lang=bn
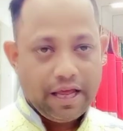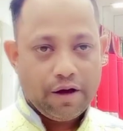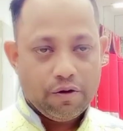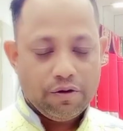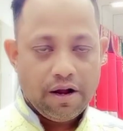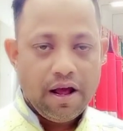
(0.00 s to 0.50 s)

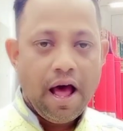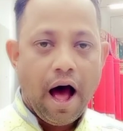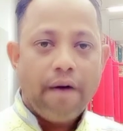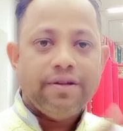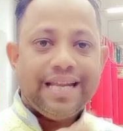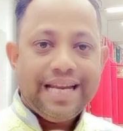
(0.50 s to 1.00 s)
দেখুন
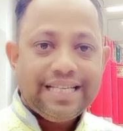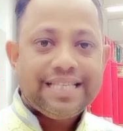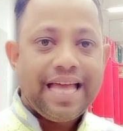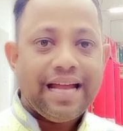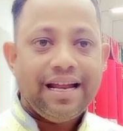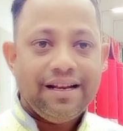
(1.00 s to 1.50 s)
আমাদের
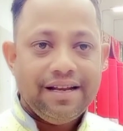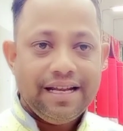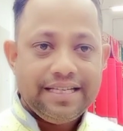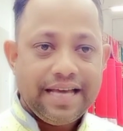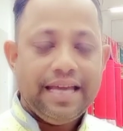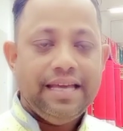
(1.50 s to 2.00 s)
স্ক্রিনের
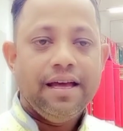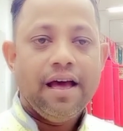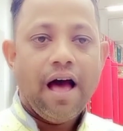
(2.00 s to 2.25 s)
নিচেই